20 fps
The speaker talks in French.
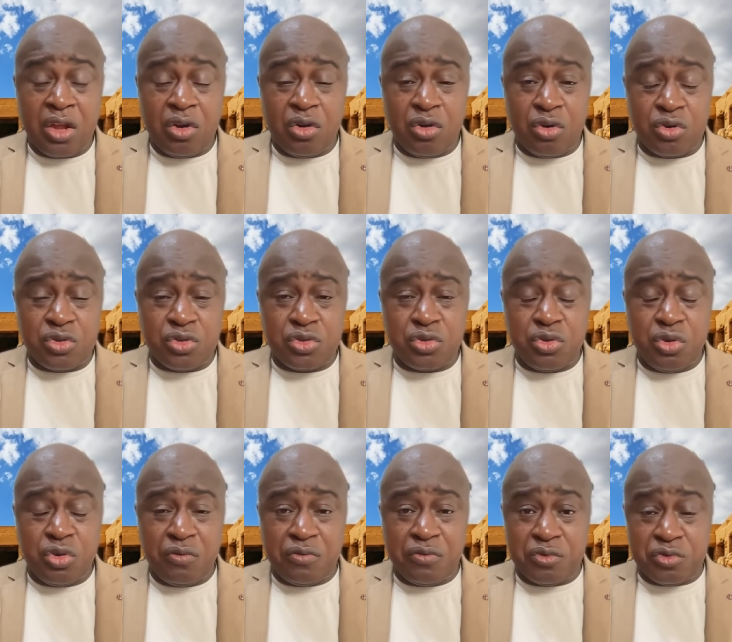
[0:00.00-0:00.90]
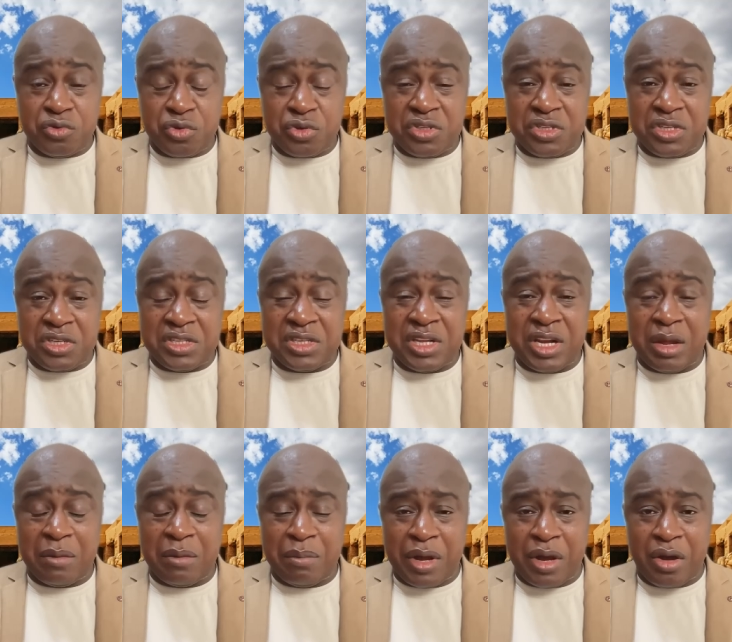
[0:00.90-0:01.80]
lorsque vous utilisez
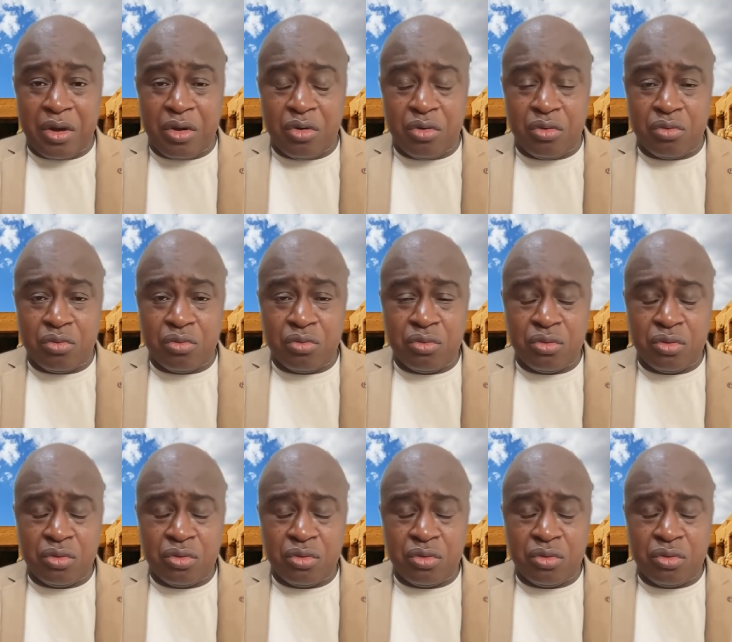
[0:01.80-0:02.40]
la parole